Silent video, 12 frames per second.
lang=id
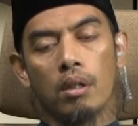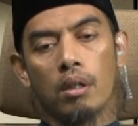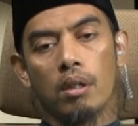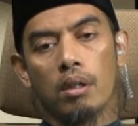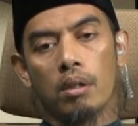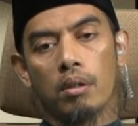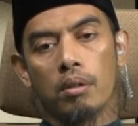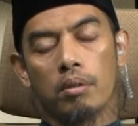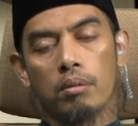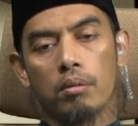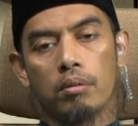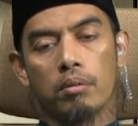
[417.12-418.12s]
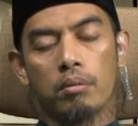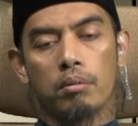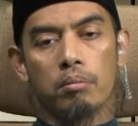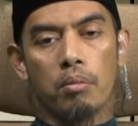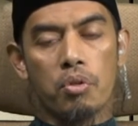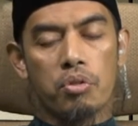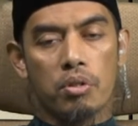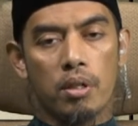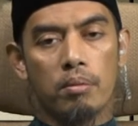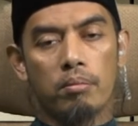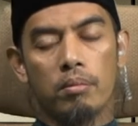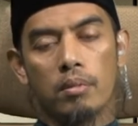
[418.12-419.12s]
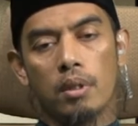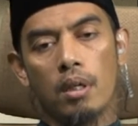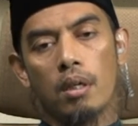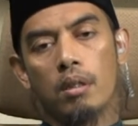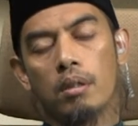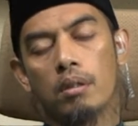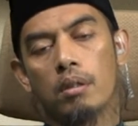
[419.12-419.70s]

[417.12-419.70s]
uh, muslim ya